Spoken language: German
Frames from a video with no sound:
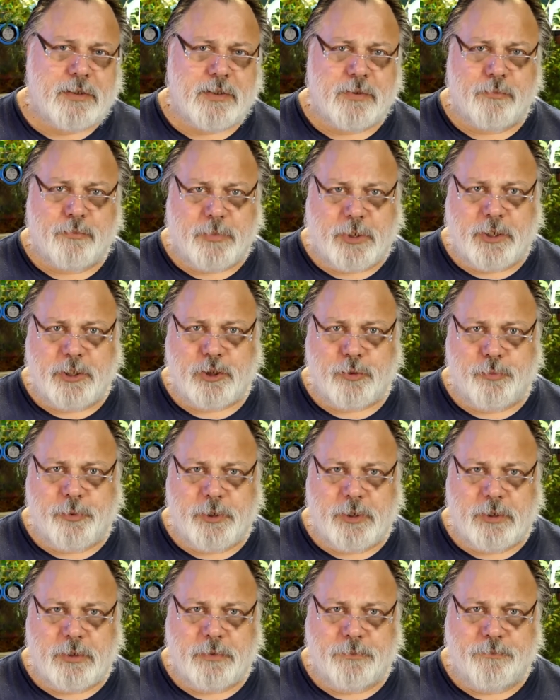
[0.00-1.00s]
zum
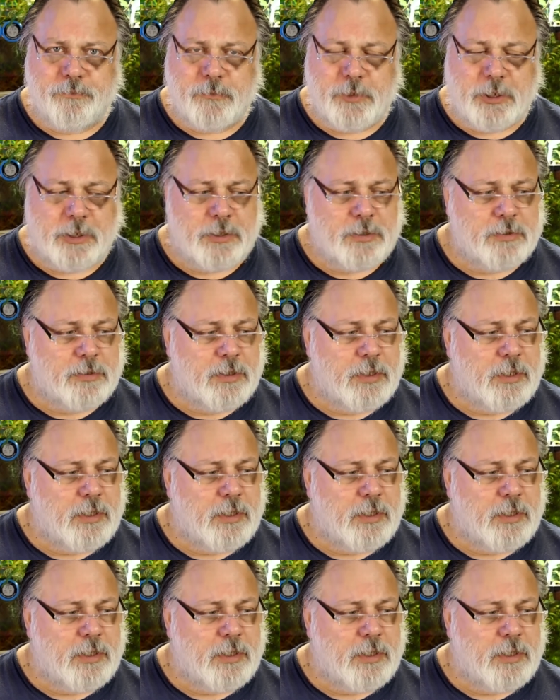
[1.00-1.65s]
Beispiel, ja,